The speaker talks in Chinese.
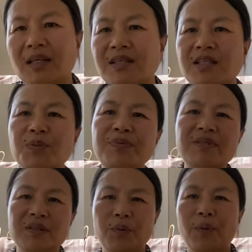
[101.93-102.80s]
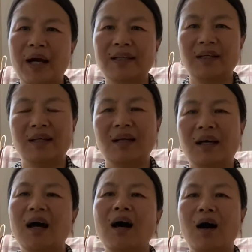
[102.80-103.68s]
其实不止华人了，
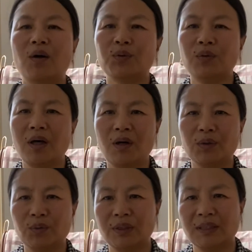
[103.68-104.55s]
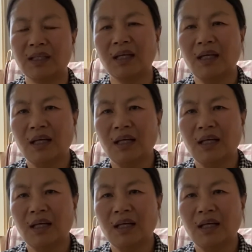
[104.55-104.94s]
好多好多的，像